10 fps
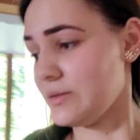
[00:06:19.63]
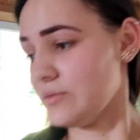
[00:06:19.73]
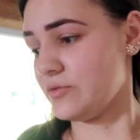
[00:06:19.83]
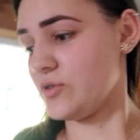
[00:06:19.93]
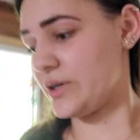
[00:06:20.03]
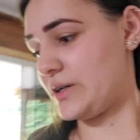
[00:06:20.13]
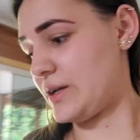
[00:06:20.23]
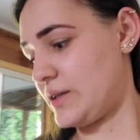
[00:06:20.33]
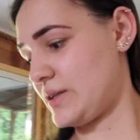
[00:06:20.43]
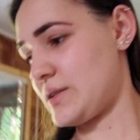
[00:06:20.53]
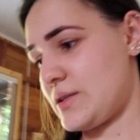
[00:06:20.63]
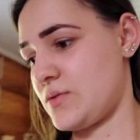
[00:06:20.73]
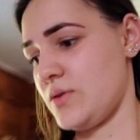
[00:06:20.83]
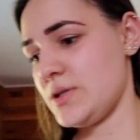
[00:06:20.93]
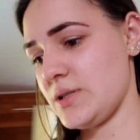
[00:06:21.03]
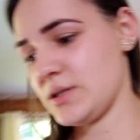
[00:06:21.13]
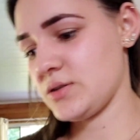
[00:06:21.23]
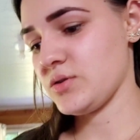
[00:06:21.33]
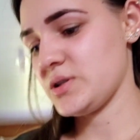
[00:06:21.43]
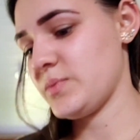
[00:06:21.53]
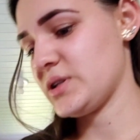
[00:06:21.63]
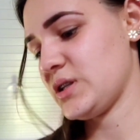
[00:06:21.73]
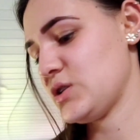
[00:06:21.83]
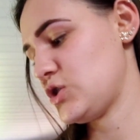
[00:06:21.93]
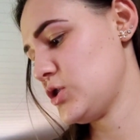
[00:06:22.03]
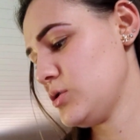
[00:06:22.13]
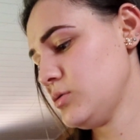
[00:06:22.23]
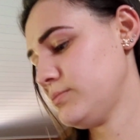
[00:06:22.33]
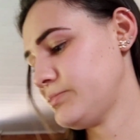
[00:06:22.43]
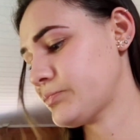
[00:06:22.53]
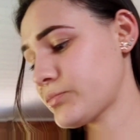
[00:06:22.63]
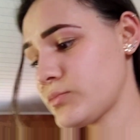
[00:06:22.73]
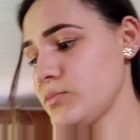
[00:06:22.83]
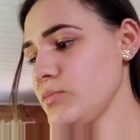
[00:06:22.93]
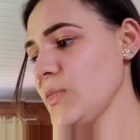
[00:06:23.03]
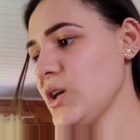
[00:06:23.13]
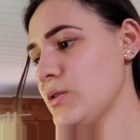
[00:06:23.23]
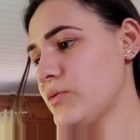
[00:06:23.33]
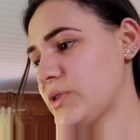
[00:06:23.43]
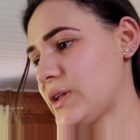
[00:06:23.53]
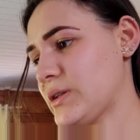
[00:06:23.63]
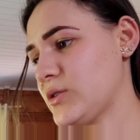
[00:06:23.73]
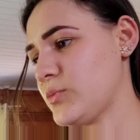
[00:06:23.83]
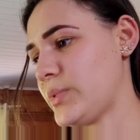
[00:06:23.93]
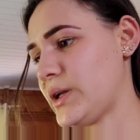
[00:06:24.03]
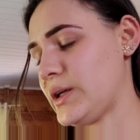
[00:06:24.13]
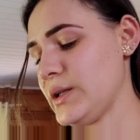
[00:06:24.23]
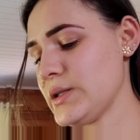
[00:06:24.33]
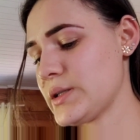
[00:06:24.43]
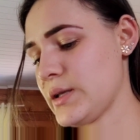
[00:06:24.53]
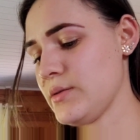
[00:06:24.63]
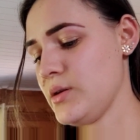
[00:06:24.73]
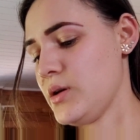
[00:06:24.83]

vou guardar aqui essas coisas, esses dois presentinhos, que eu vou estar tá dando pra eles, né?